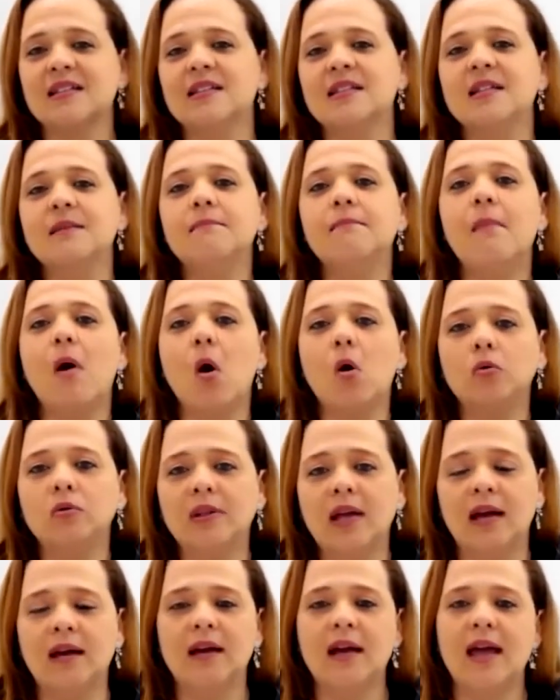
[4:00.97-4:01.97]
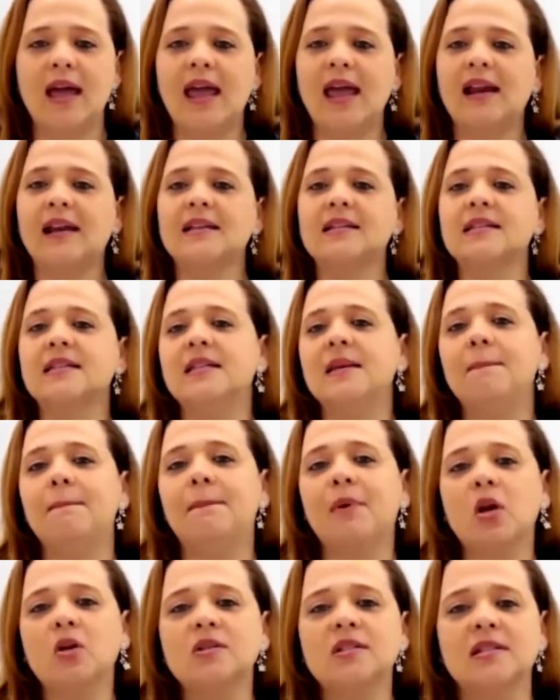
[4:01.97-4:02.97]
ela se molda, ela
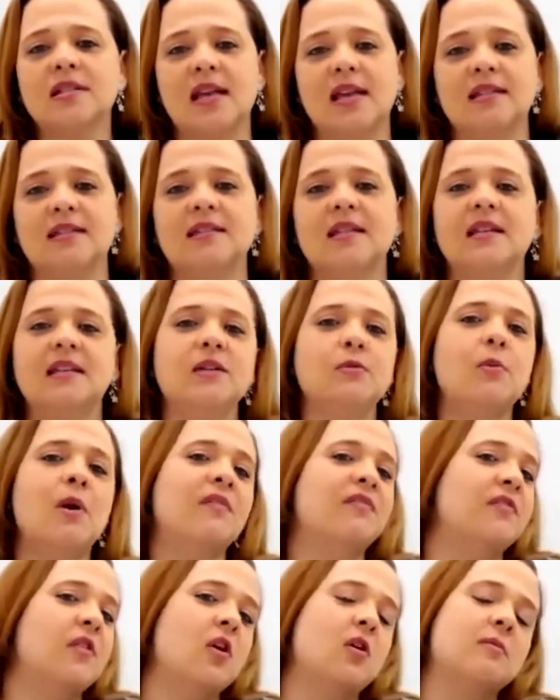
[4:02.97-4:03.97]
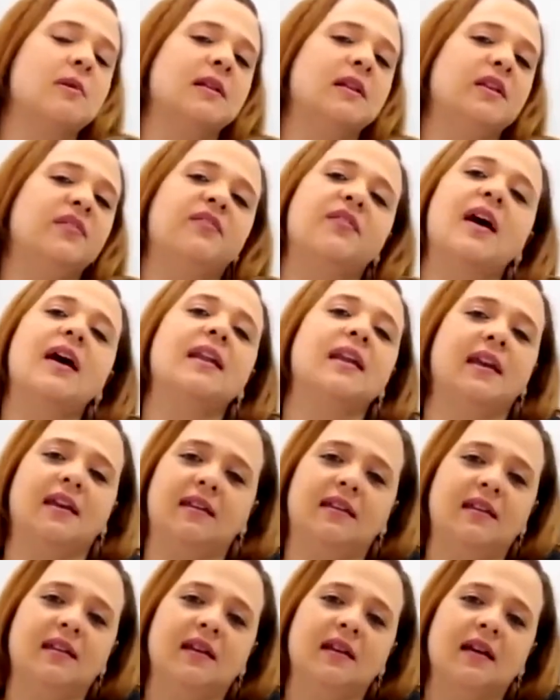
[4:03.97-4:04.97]
se processa de uma forma
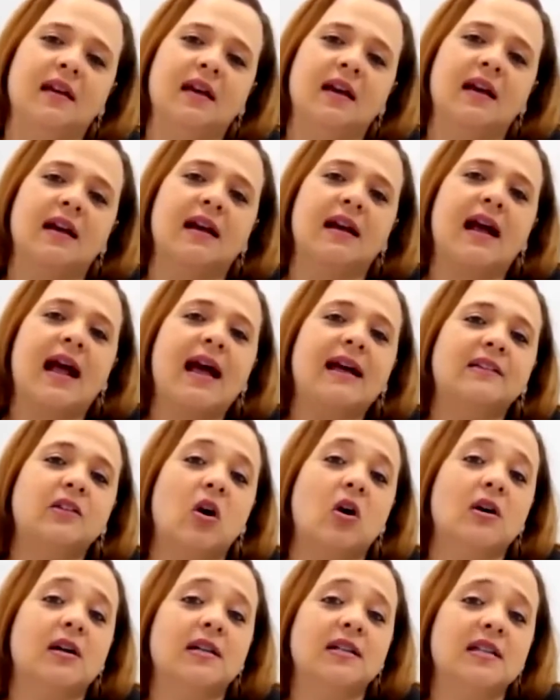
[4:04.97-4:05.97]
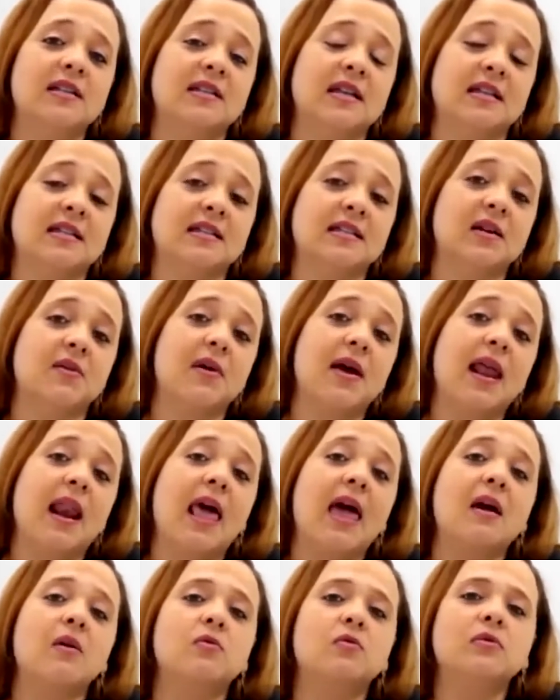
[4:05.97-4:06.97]
diferente. Cada organização
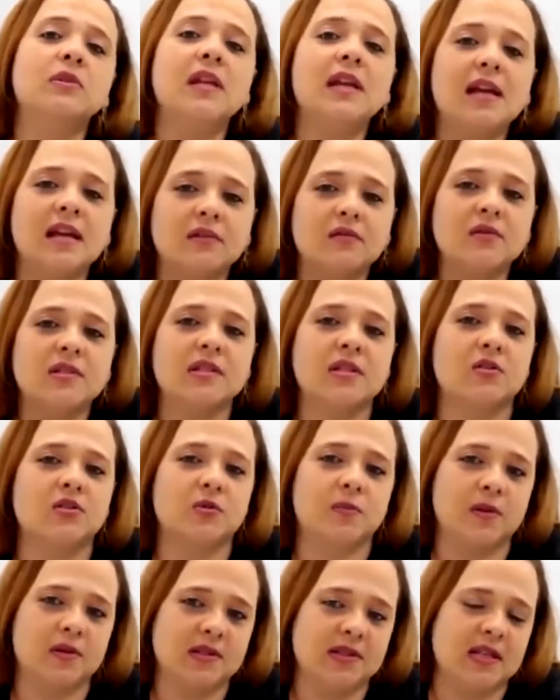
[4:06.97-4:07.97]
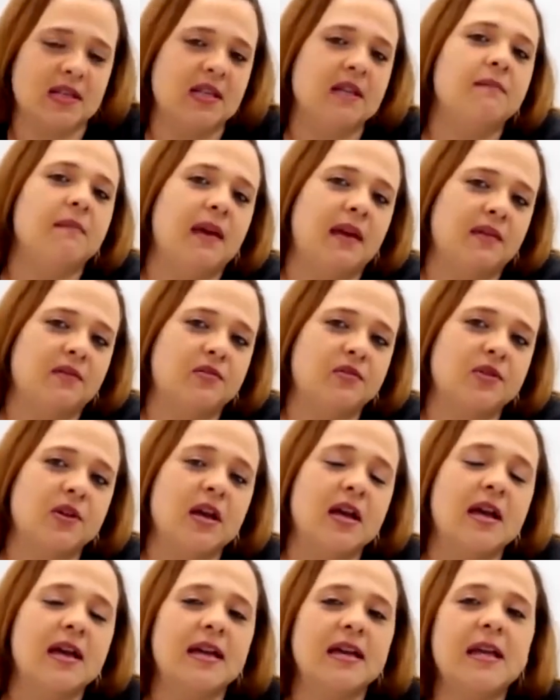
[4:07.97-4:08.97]
ela é única nos seus
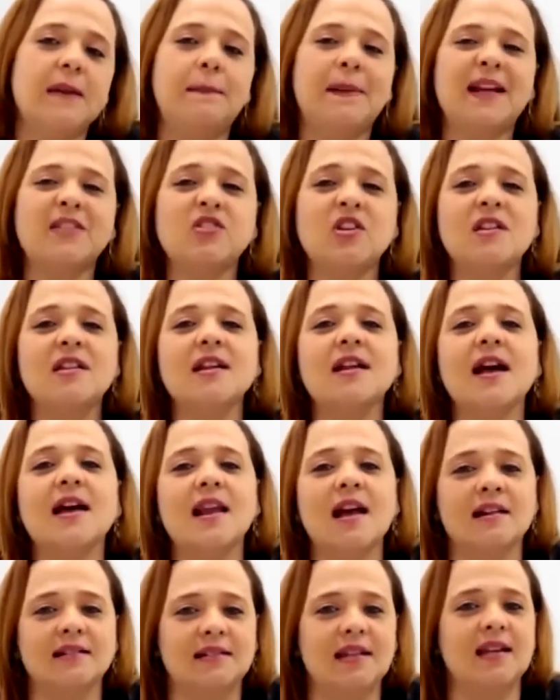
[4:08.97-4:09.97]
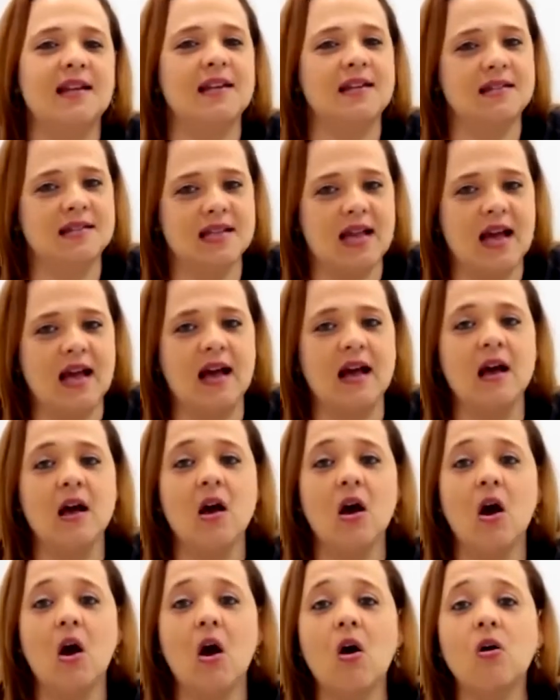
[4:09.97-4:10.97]
procedimentos. E para a gente caracterizar
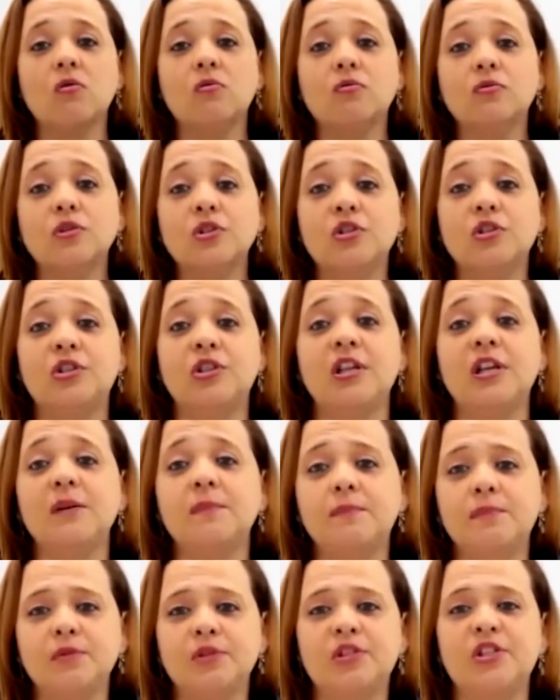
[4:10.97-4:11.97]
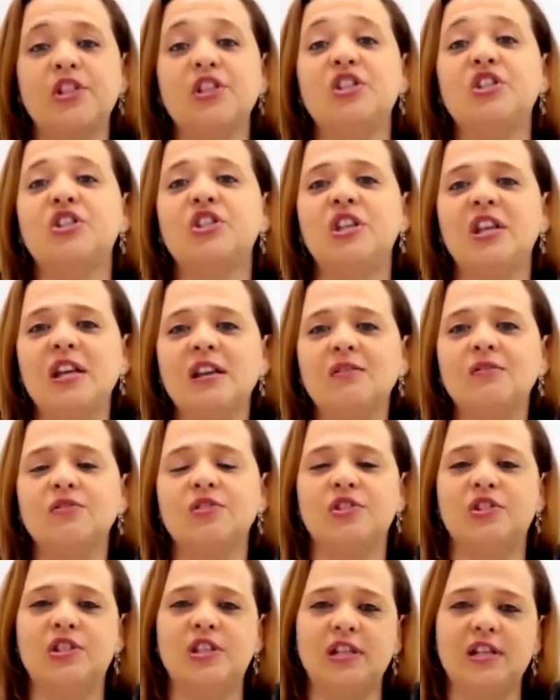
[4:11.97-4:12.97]
alguns tipos de
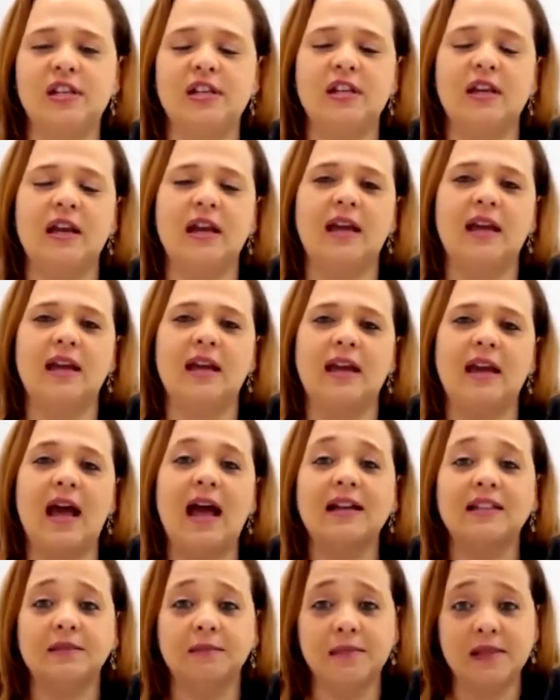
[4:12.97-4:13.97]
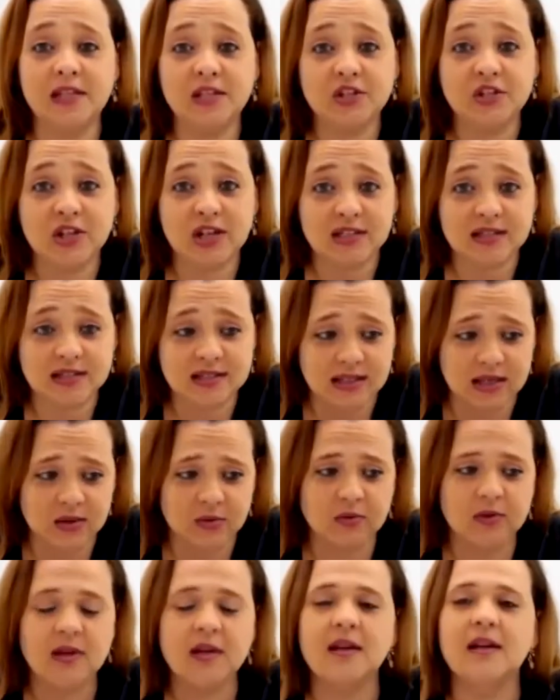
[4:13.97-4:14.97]
estilos de eh,
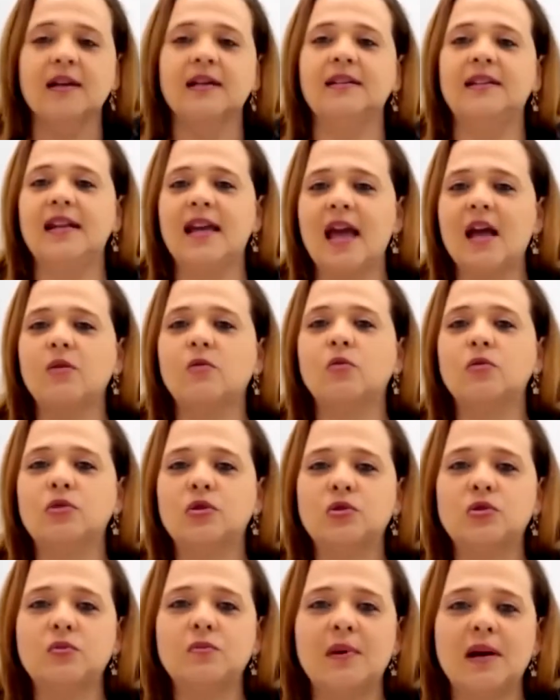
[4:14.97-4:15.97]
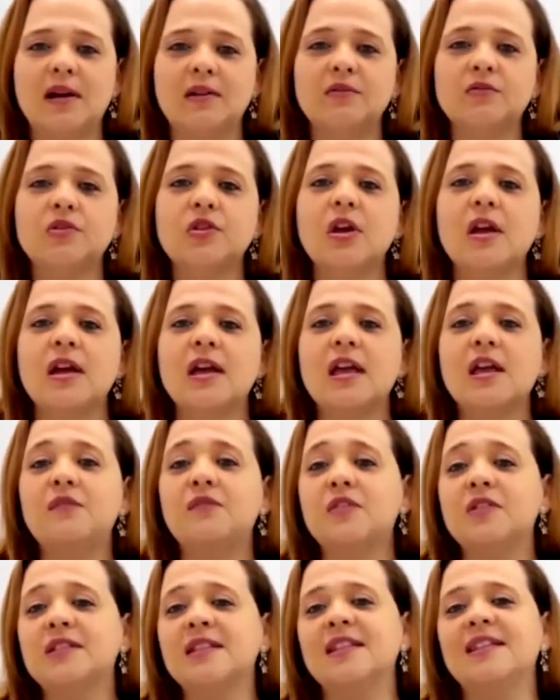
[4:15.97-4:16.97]
administração, de recursos humanos,
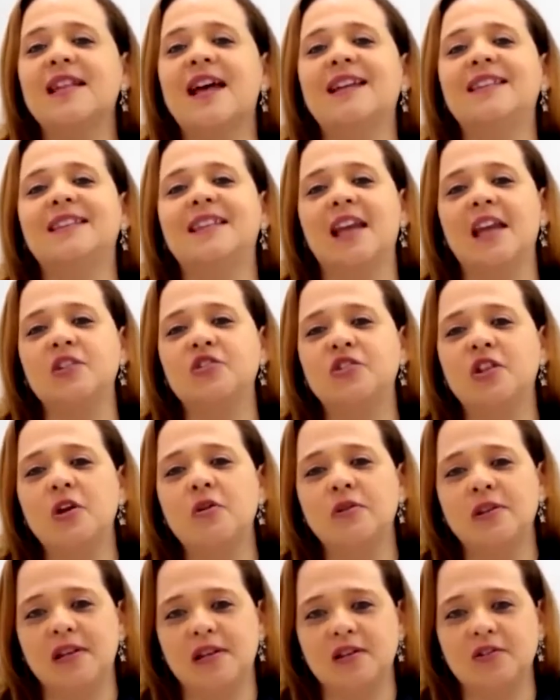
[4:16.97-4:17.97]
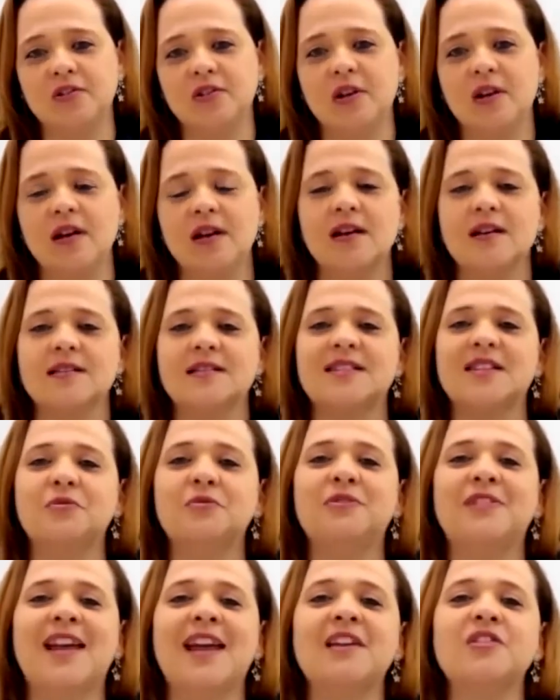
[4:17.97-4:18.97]
eu vou citar três teorias.
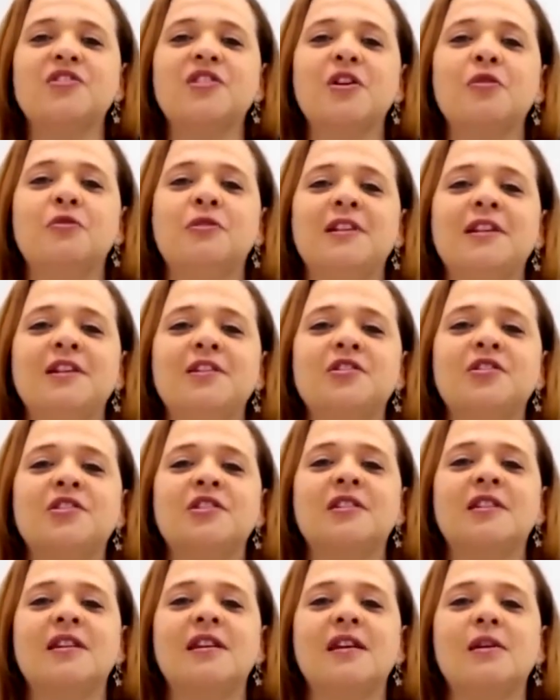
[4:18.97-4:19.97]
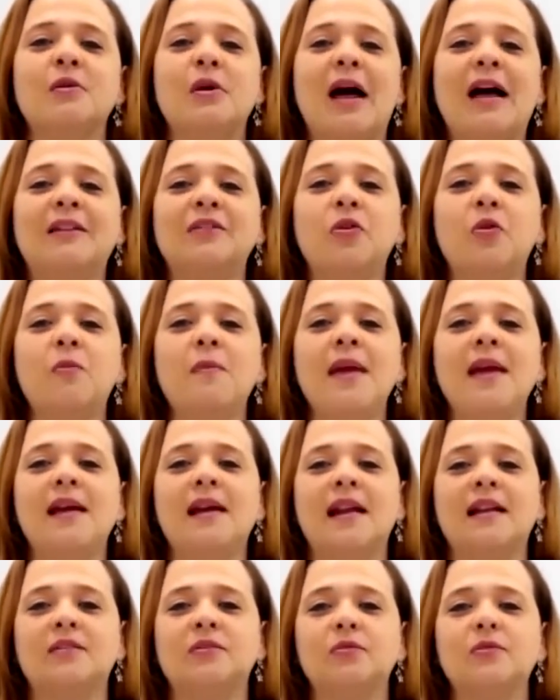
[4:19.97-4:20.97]
São três teorias que a
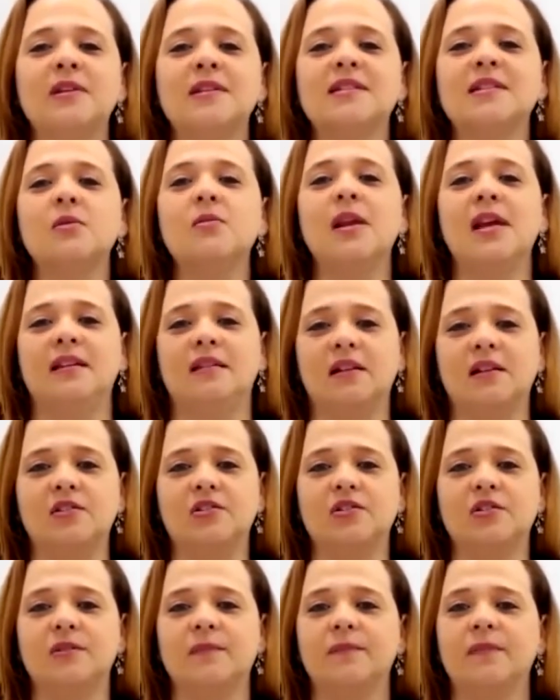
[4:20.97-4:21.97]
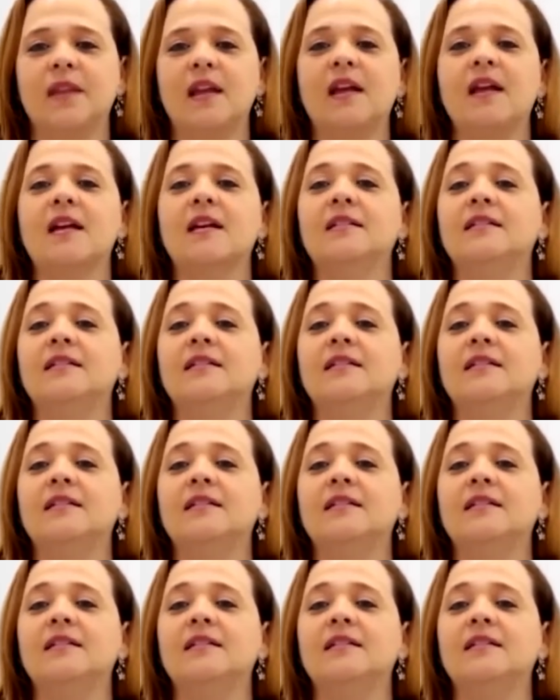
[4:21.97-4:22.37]
nomenclatura são letras: